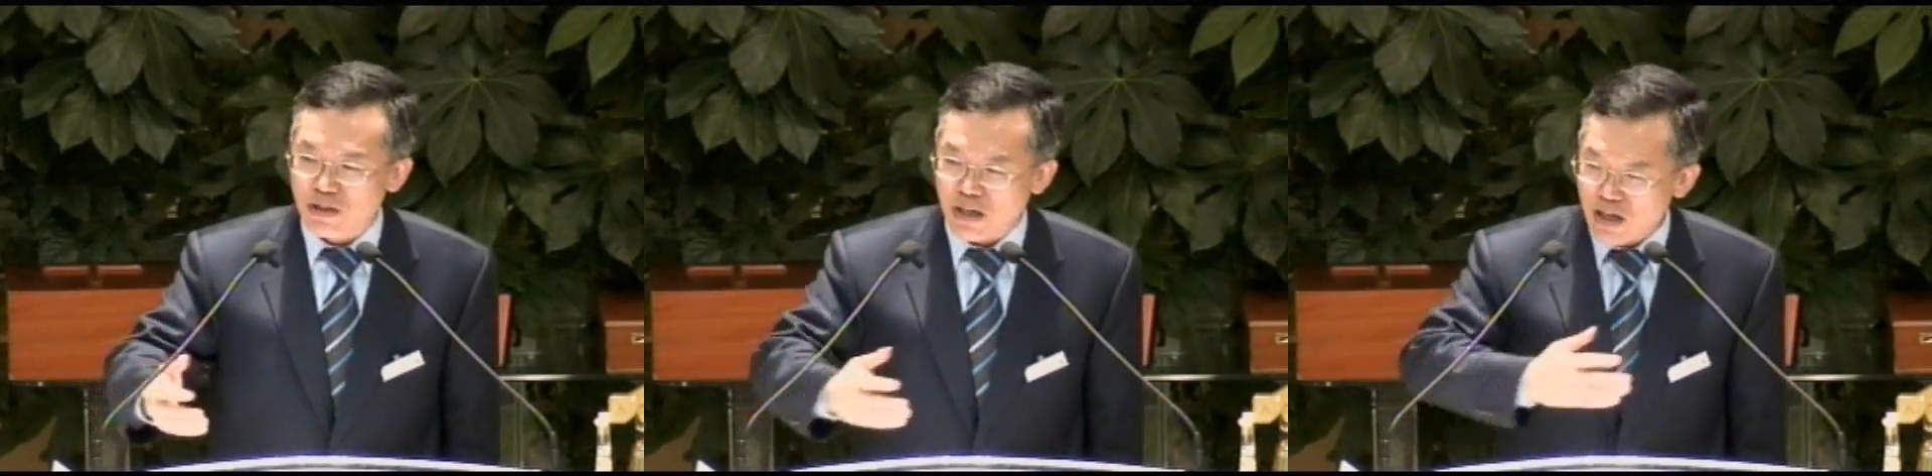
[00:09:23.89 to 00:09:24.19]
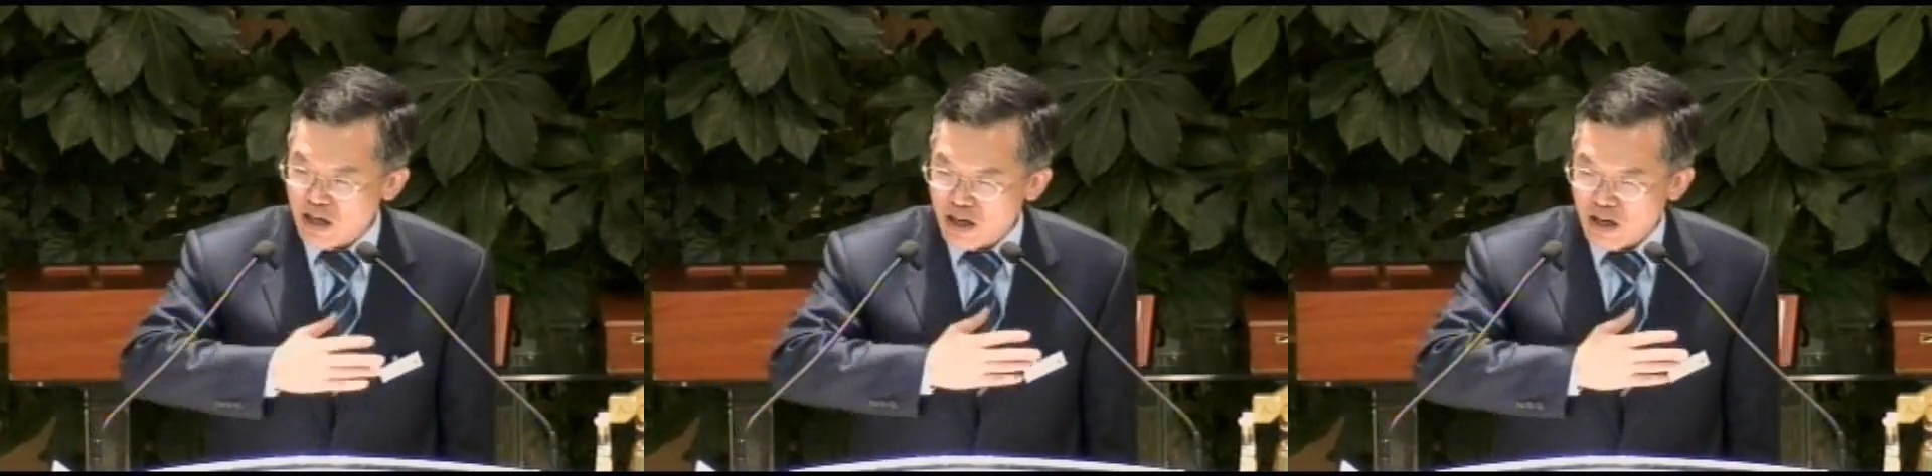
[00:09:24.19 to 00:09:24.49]

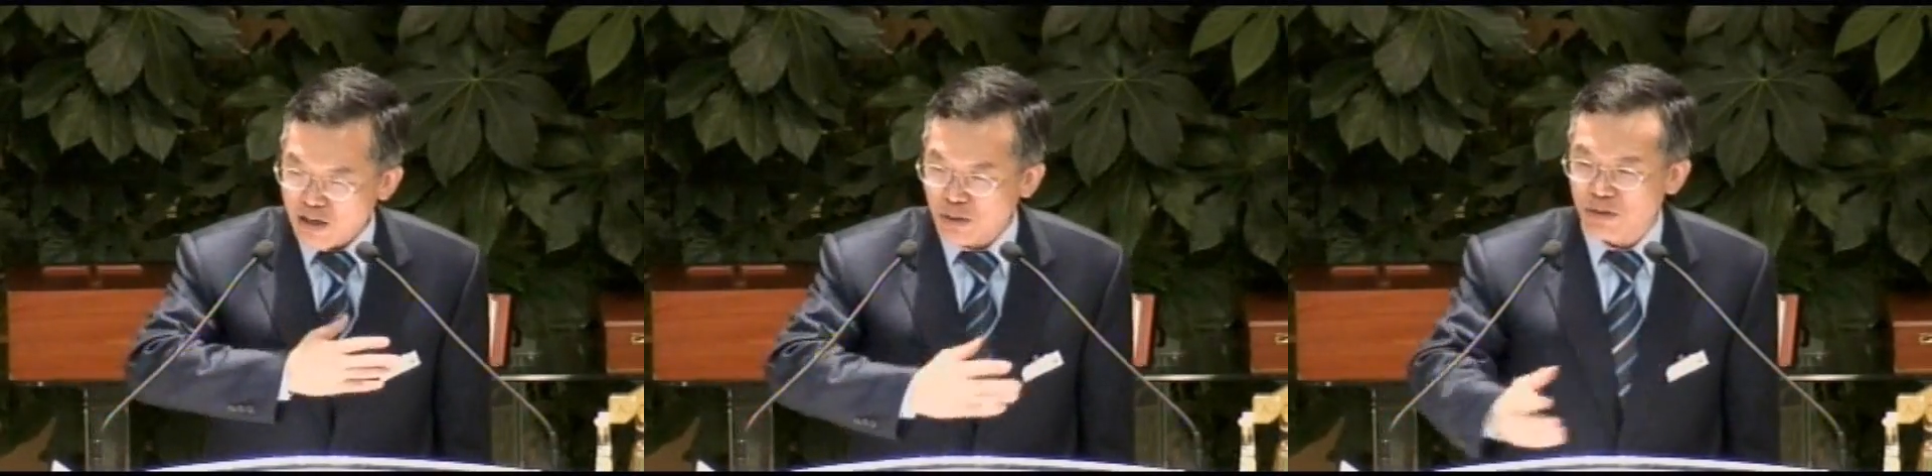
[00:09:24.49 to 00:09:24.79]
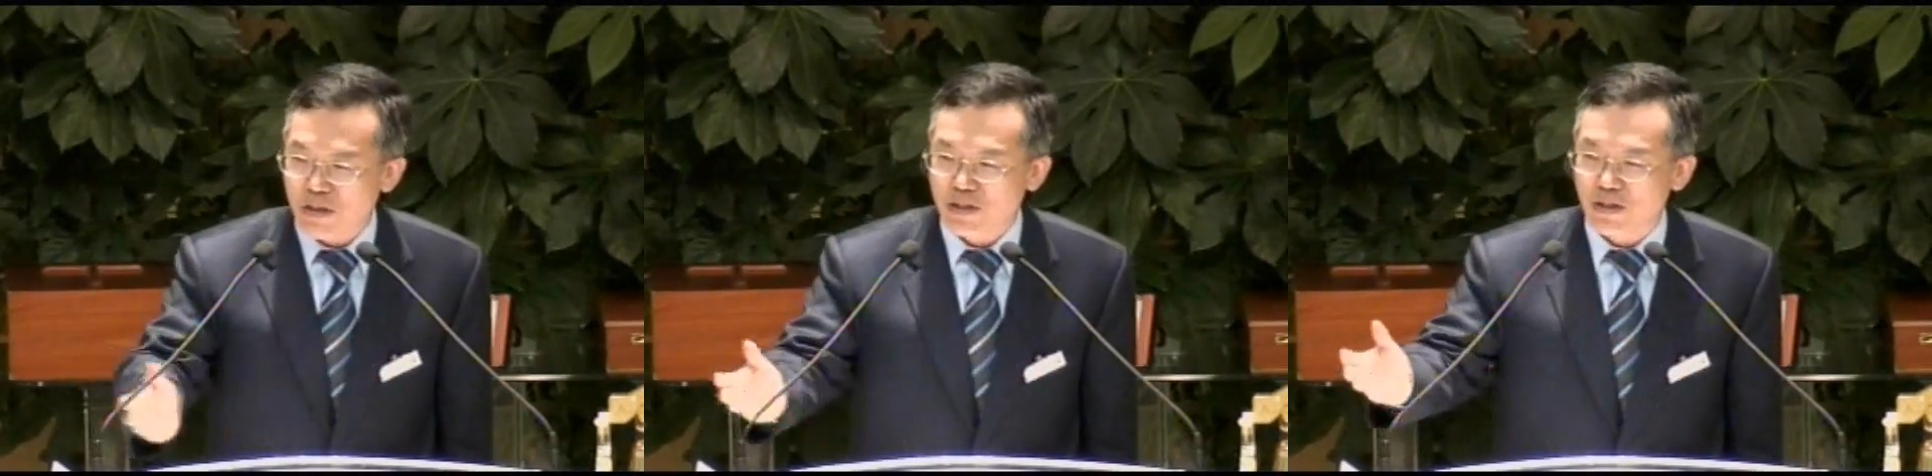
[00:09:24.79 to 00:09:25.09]

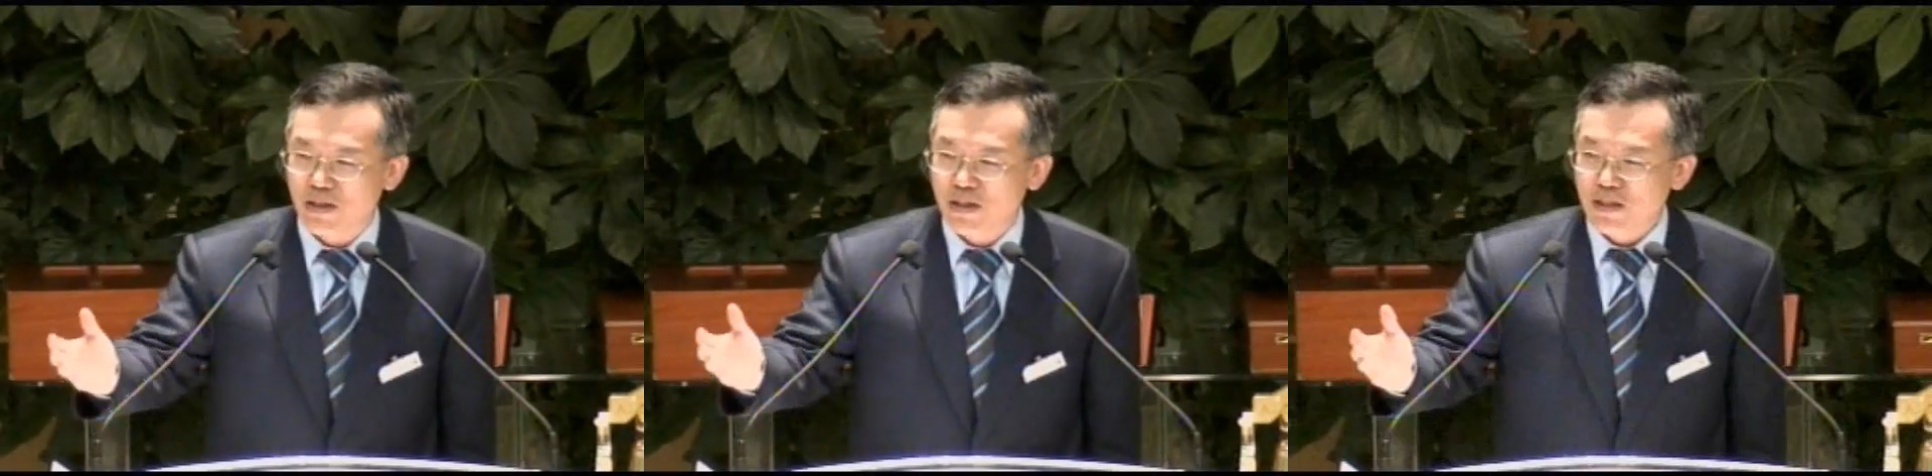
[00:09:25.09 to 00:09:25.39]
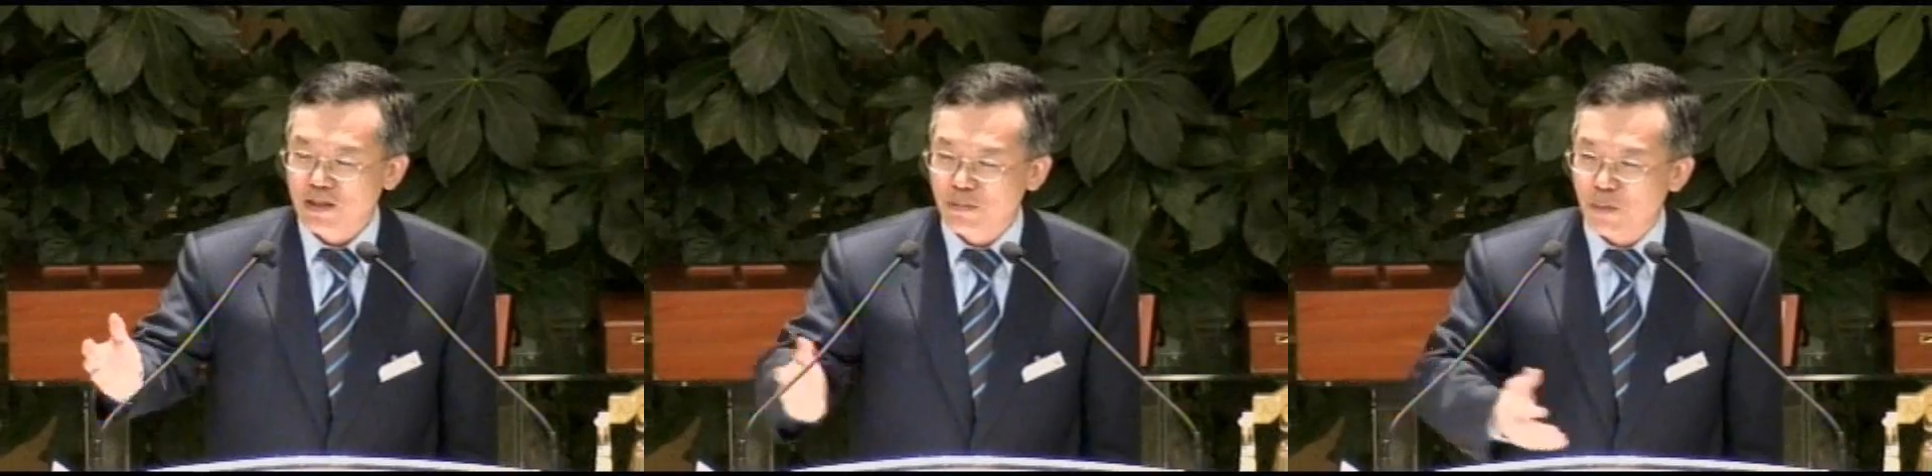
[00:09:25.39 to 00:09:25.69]
계속해서 그